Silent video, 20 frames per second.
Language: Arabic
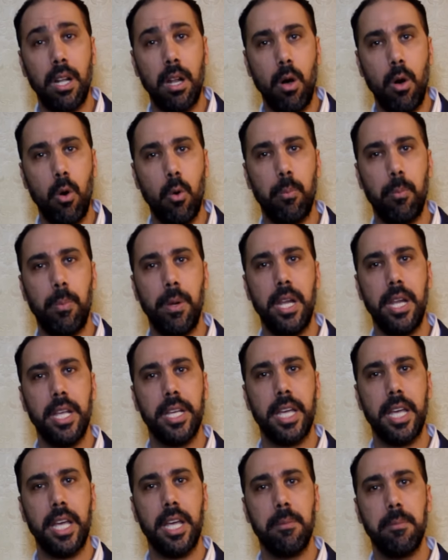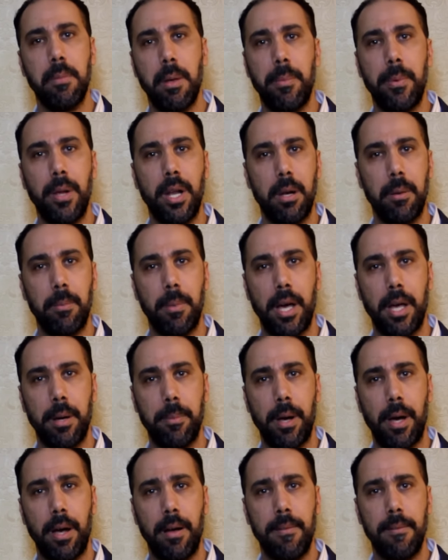الحب اللي كاين ما بين
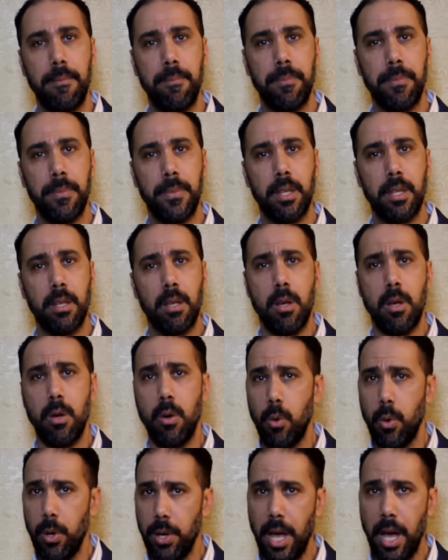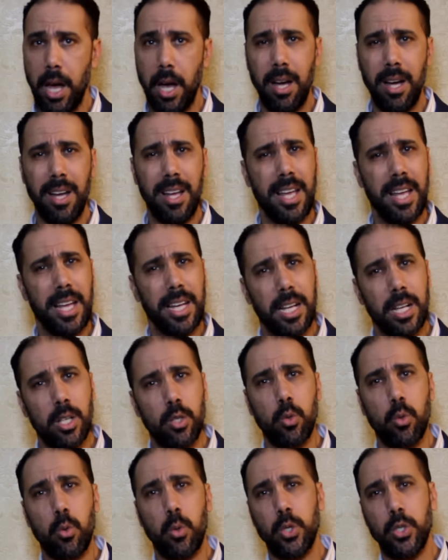المغاربه وهنا
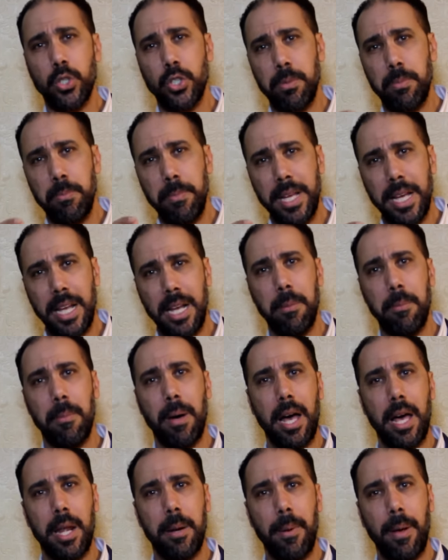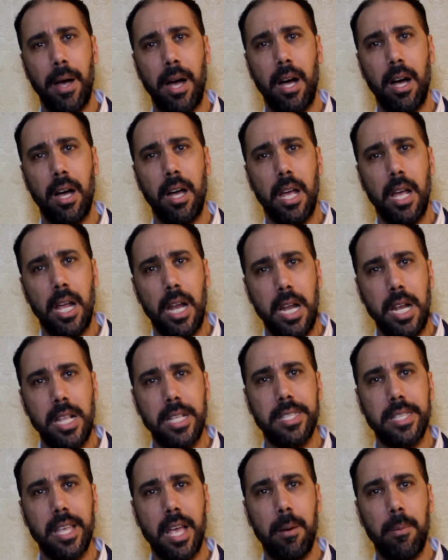كنشكر جميع المغاربه اللي
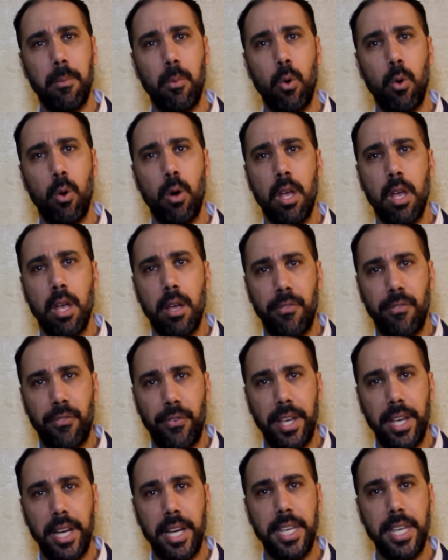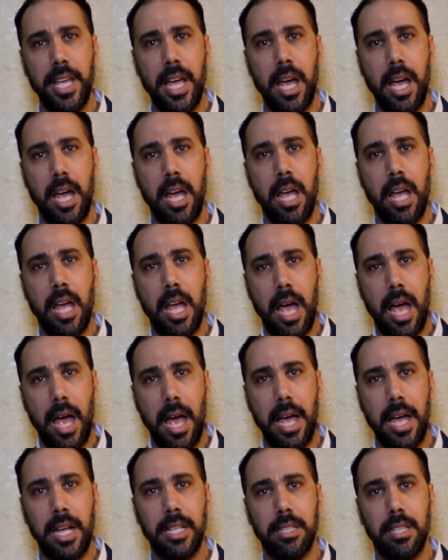ساهموا في احياء
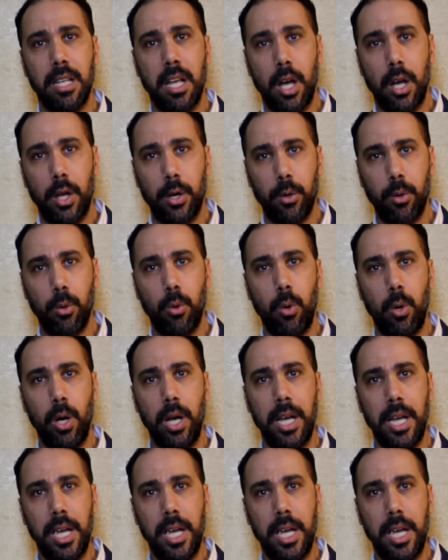هاد الروح